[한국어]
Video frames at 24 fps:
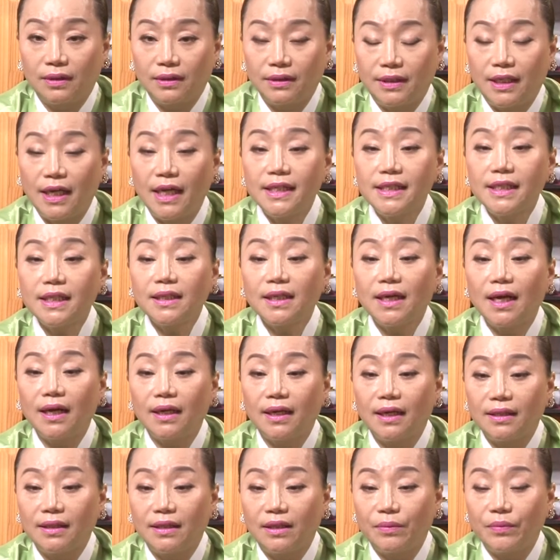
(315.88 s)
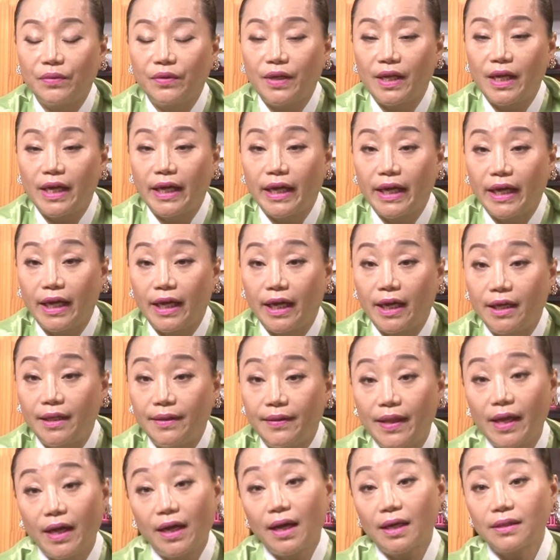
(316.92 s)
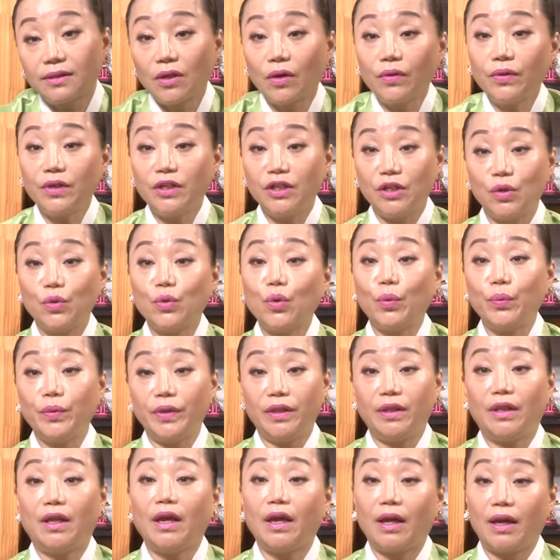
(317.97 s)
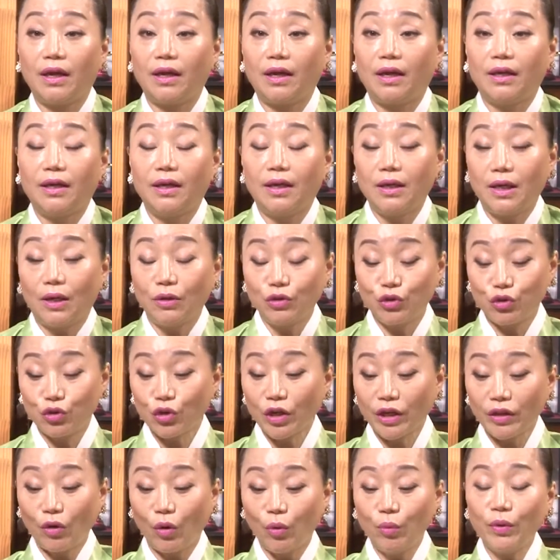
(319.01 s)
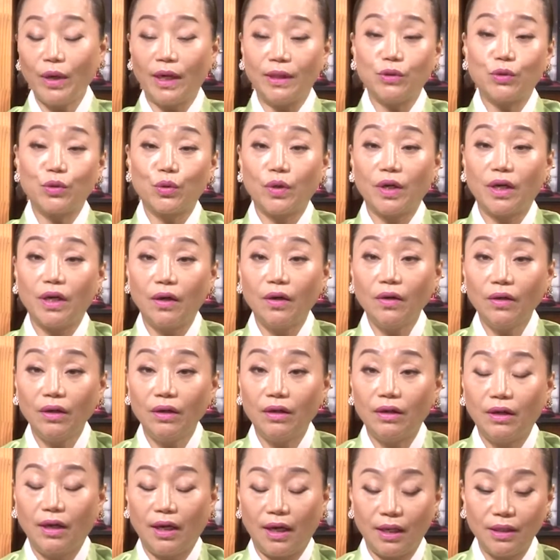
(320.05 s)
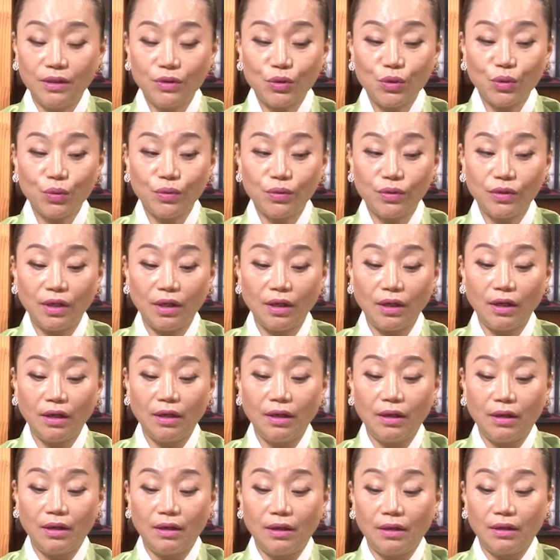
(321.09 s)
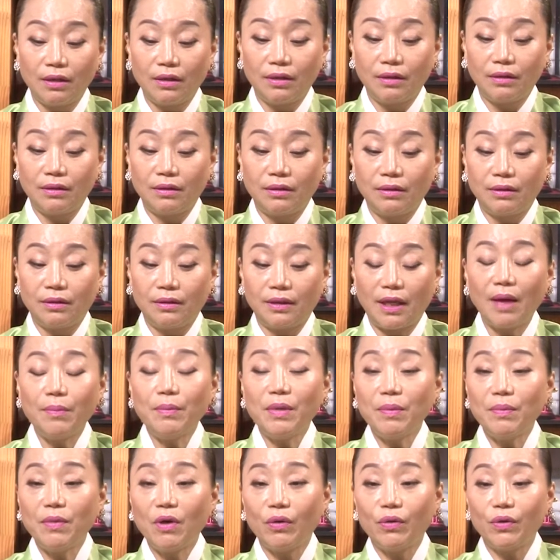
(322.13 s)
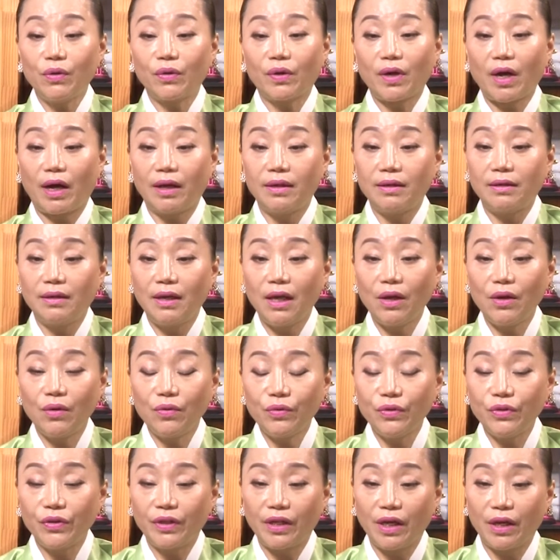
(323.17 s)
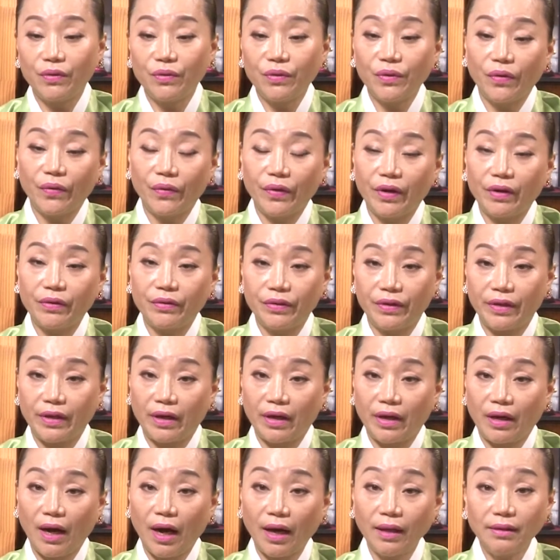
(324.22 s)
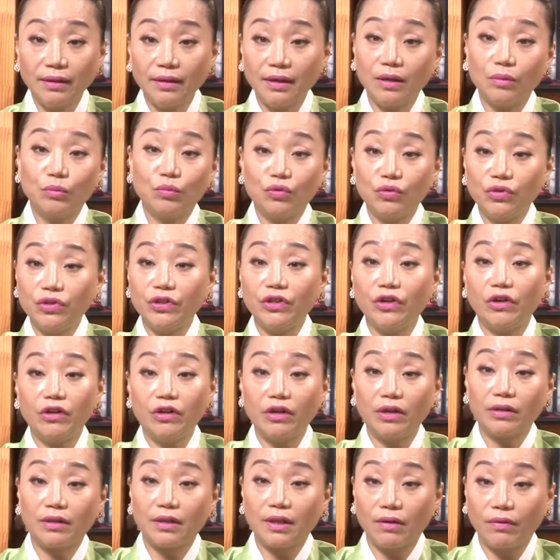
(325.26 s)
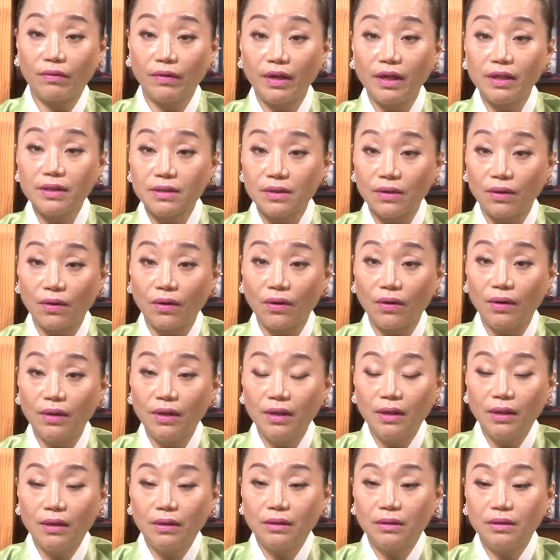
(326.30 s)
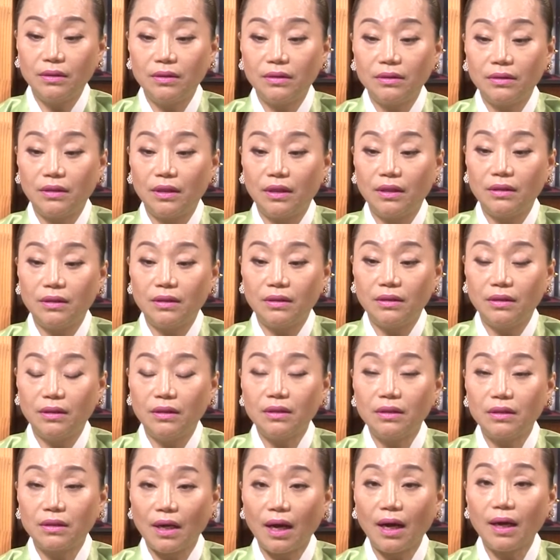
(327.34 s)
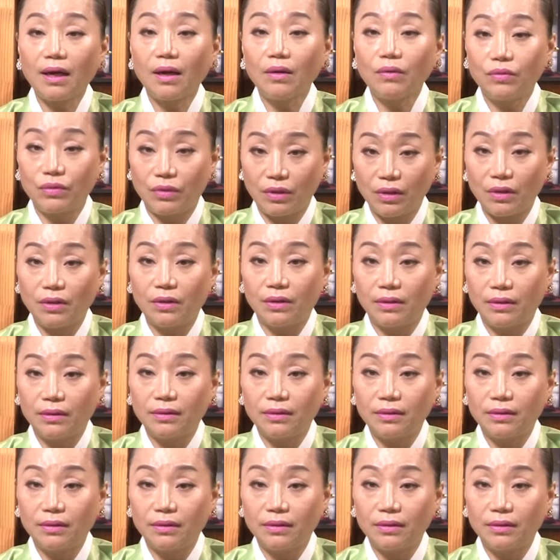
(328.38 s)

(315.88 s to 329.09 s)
대신 가게 때문에 내가 37인데 수가 너무 안 좋아요. 안 좋은데 남의 명의로 가는 회원이 되는 거예요. 그게 하늘의 문이 열렸다고 해서 그럴 때는 일을 하라고 그래요.